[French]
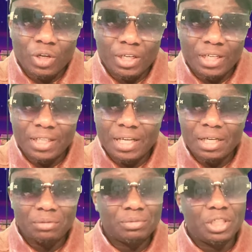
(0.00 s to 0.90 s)

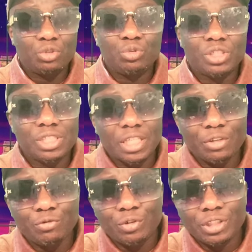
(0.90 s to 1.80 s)
Canada, des touristes qui
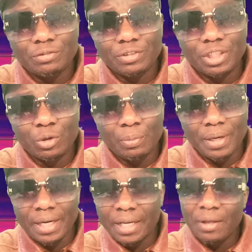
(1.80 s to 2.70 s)
vous font des vidéos
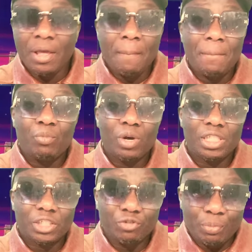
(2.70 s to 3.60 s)
pareil. Mais moi,
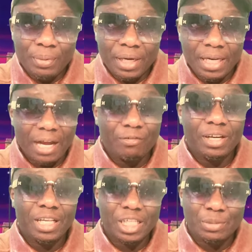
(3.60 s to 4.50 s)
je vous parle
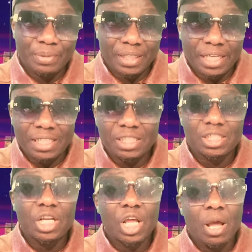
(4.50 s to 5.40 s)
avec l'expérience
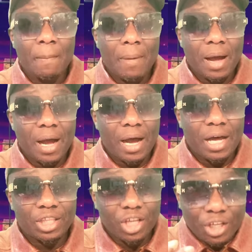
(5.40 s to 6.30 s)

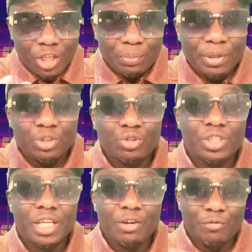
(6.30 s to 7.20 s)
attaque une personne
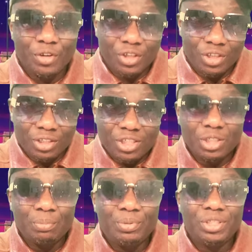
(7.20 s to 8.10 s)
qui a vécu
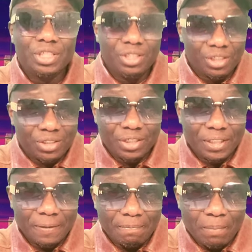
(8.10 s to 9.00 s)
ici plus de
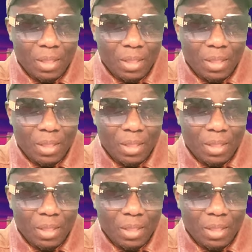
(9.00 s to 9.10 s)
décennies.